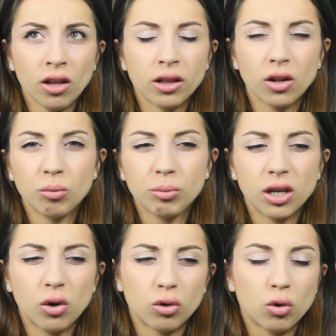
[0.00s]
quindi non mi
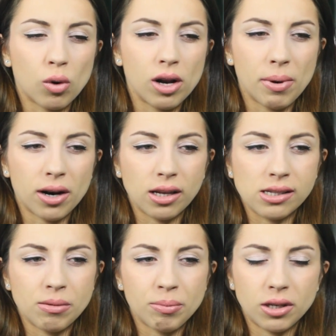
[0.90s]
ricordo quale marca è
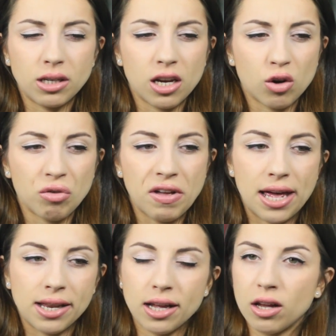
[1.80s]
sempre di
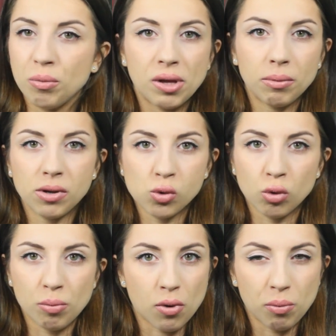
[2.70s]
Verde, che non mi era
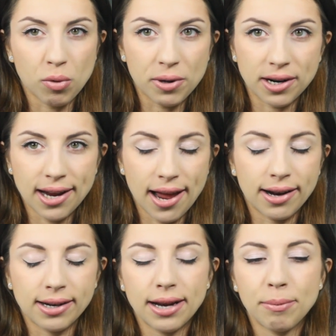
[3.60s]
piaciuto proprio per
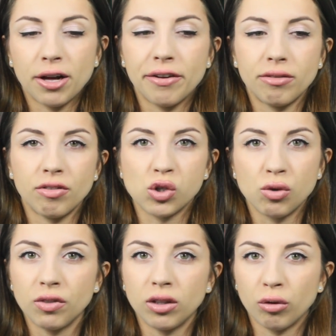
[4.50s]
niente magari vi faccio
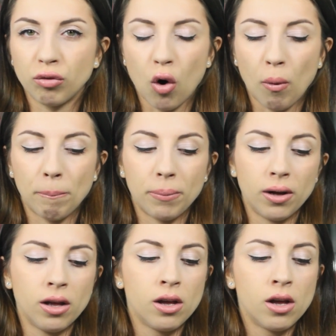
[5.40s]
un video
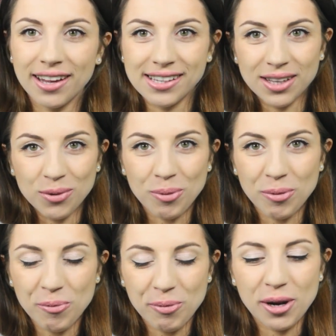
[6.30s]
flop è stato
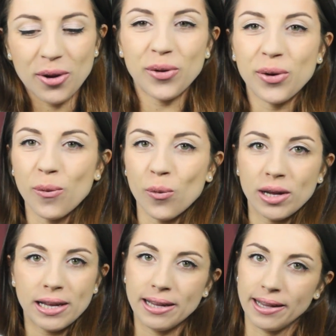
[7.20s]
proprio un periodo in
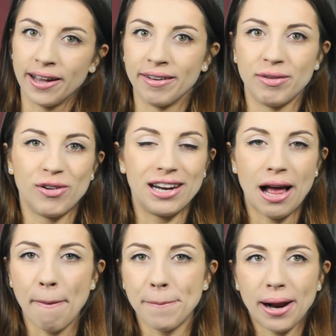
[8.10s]
cui avevo le
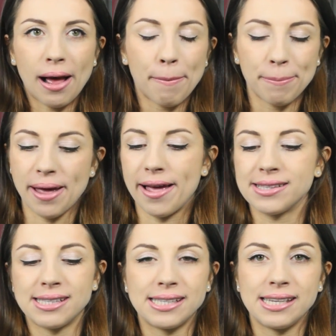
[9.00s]
labbra a
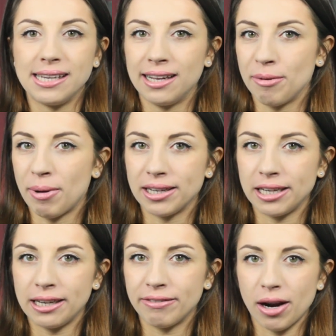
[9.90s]
pezzi le
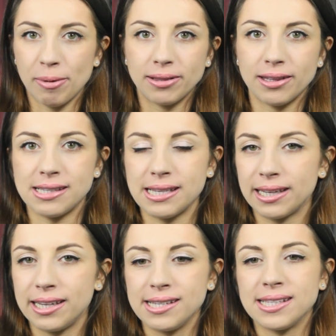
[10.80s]
mani veramente
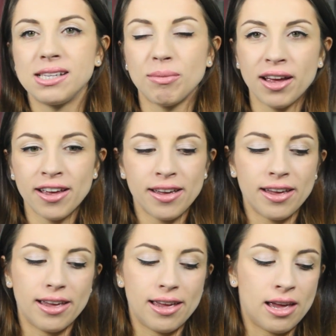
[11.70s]
secchissime
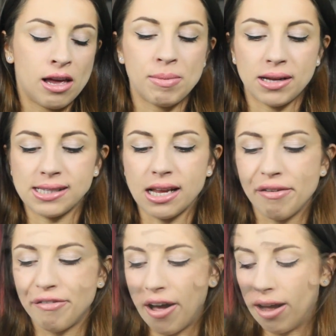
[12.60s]
e mi ha
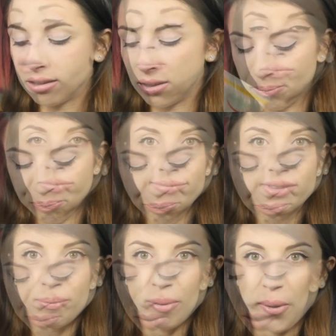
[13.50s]
salvata
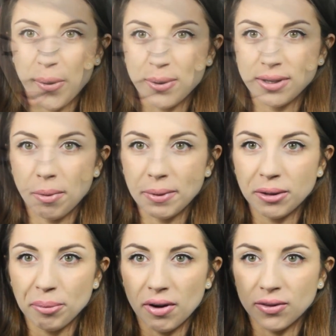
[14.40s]
poi
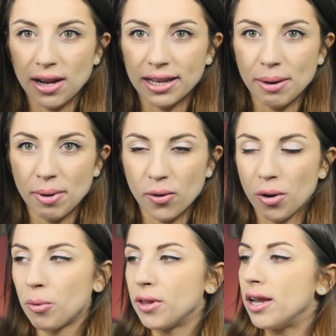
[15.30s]
ultimamente ho provato la crema
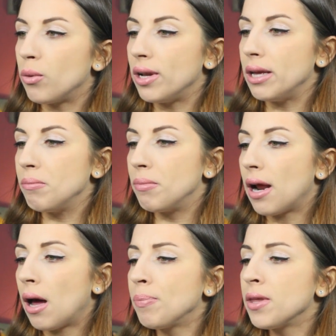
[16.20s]
corpo
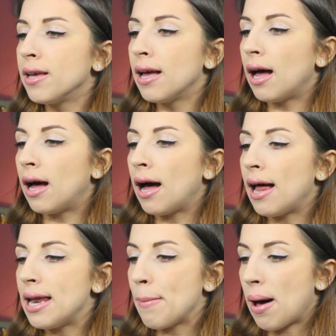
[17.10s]
dell'Equilibra
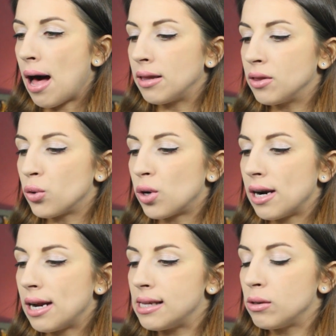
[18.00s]
alle
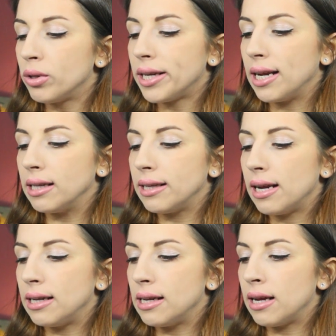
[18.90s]
mandorle,
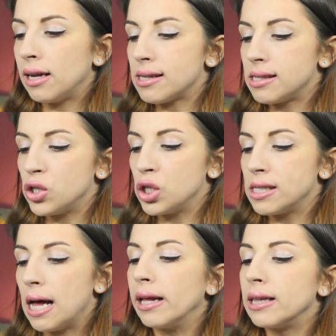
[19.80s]
nutriente
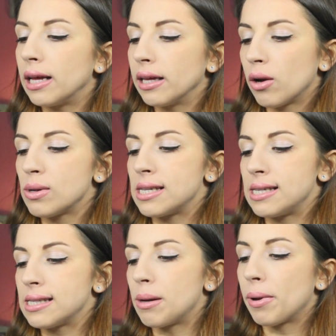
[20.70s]
elasticizzante, anche queste
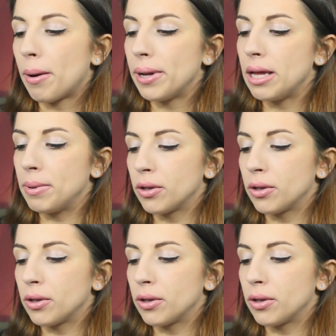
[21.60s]
senza parabeni,